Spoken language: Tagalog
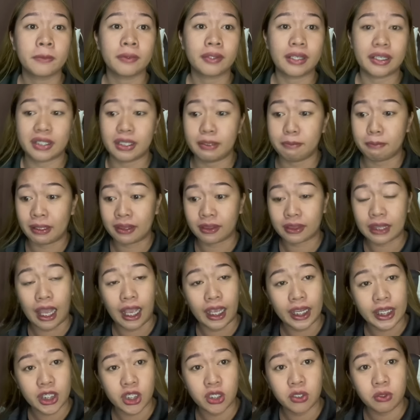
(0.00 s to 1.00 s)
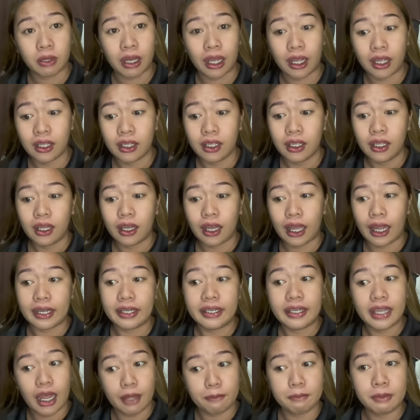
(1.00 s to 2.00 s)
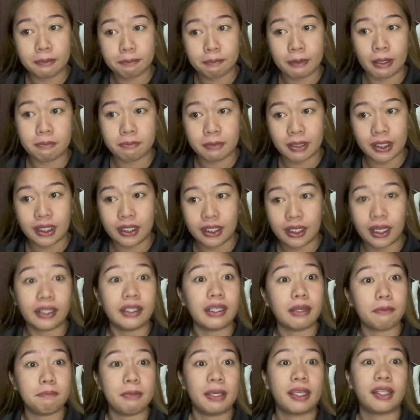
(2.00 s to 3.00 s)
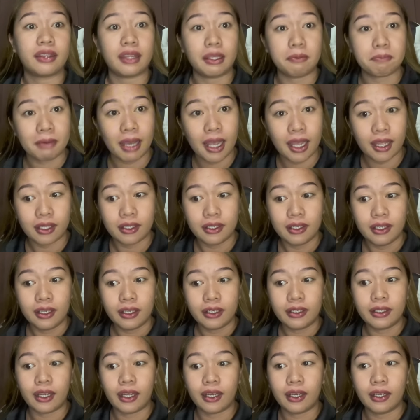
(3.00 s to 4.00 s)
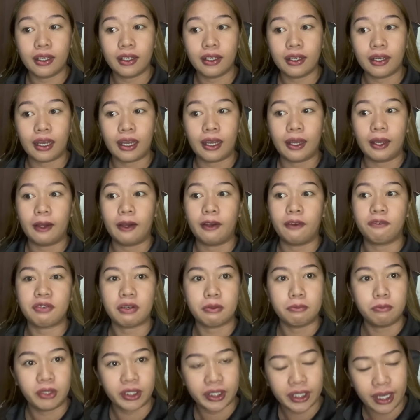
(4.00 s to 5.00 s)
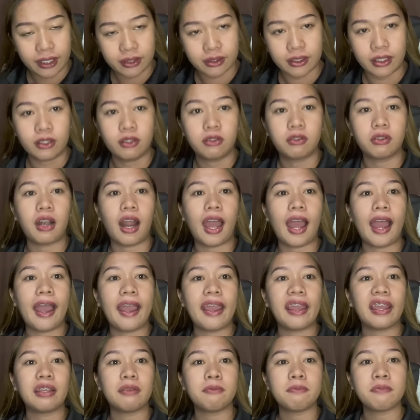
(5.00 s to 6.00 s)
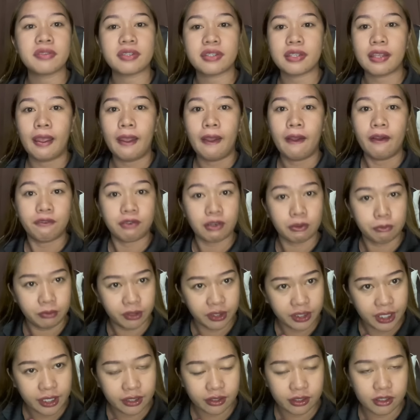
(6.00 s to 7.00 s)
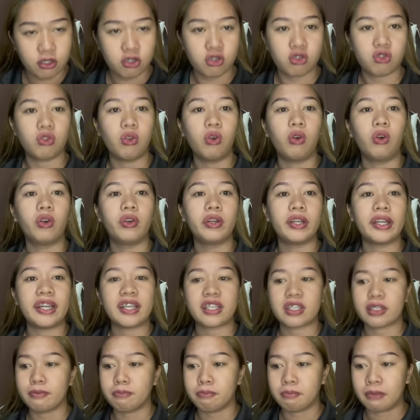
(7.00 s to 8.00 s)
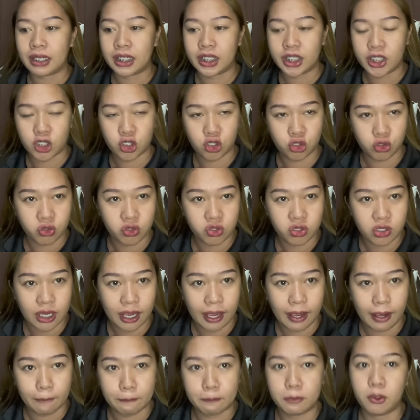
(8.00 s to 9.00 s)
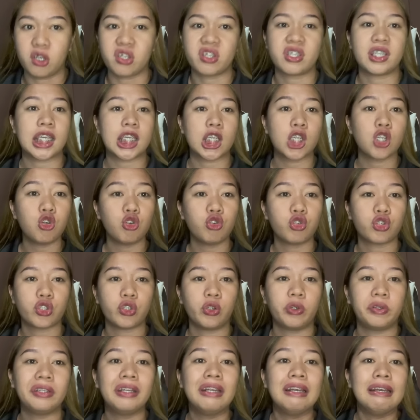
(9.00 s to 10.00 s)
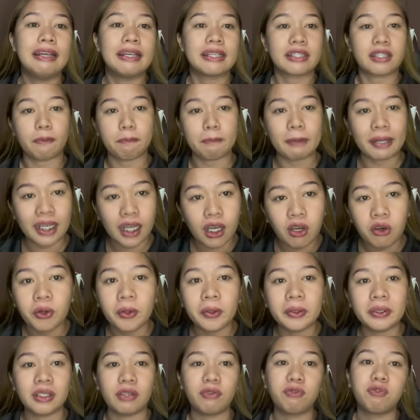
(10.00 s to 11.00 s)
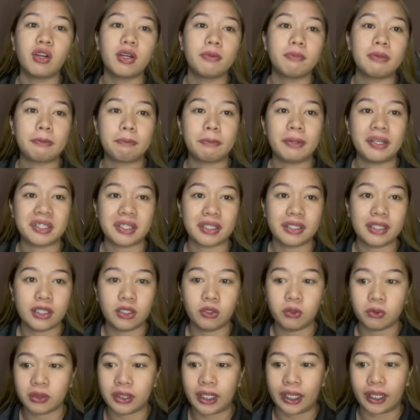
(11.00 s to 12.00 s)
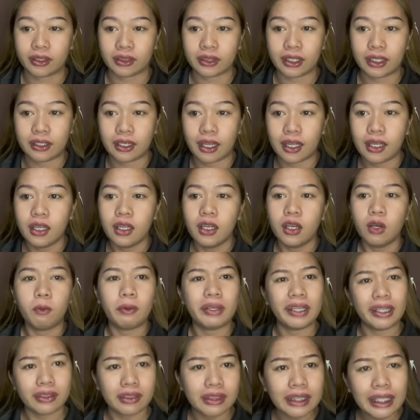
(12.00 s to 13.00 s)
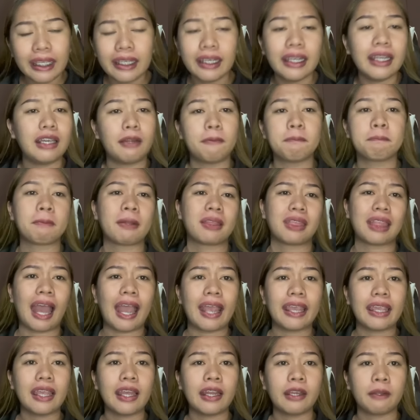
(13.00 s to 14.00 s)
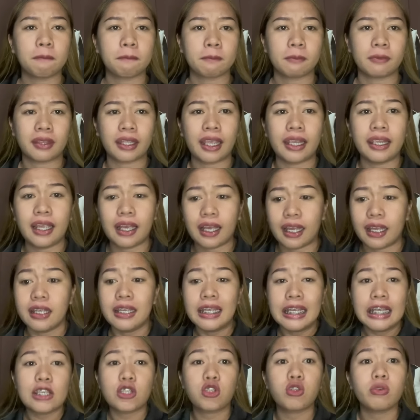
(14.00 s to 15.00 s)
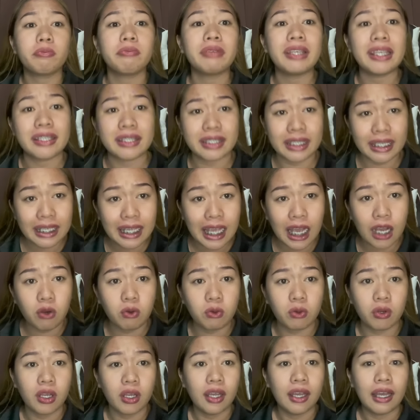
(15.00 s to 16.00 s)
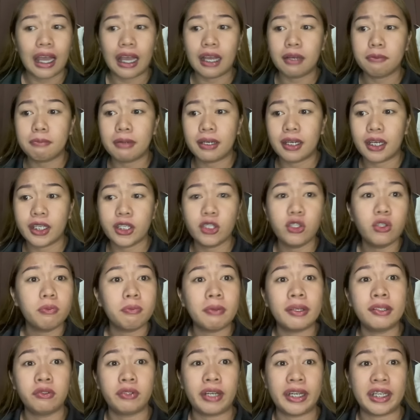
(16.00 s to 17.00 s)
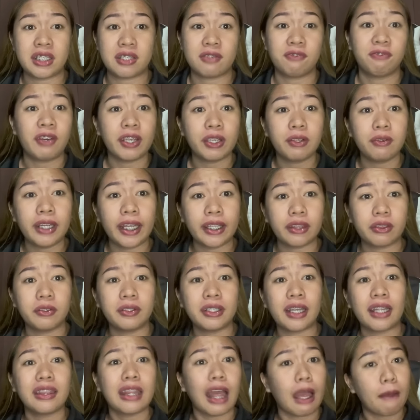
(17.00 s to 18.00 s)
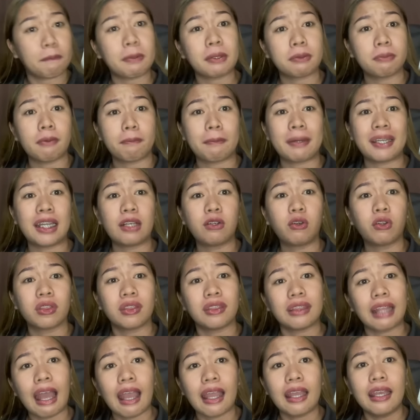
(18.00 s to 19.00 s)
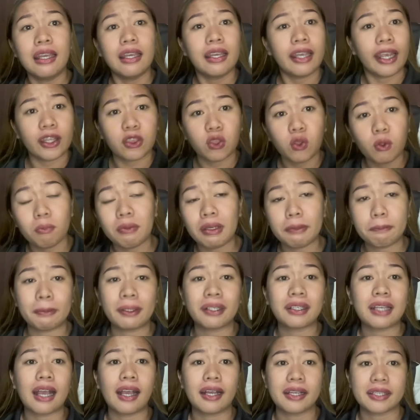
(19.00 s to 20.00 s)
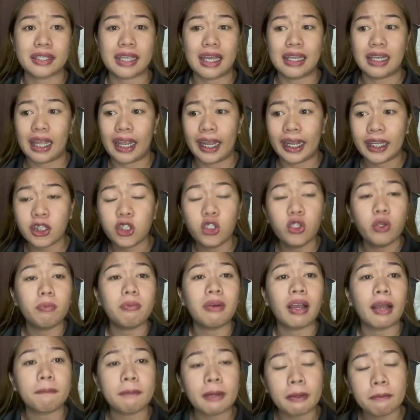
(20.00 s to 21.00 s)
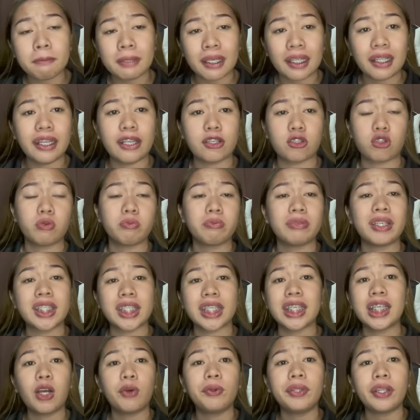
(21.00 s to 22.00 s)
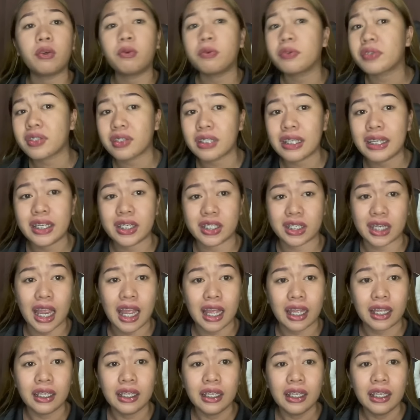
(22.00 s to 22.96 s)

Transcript: Kasi mantakin nyo ha, ang daming pamilyang na biktima ng uh, fabricated crimes, fabricated stories, malicious uh, prosecution sa panahon ni former President Duterte na walang tigil ang patayan kaya nga, sumisigaw ang mga human rights violator na dapat mapanagot na itong may pagkakasala. And yung mga pamilya sumisigaw ng hustisya.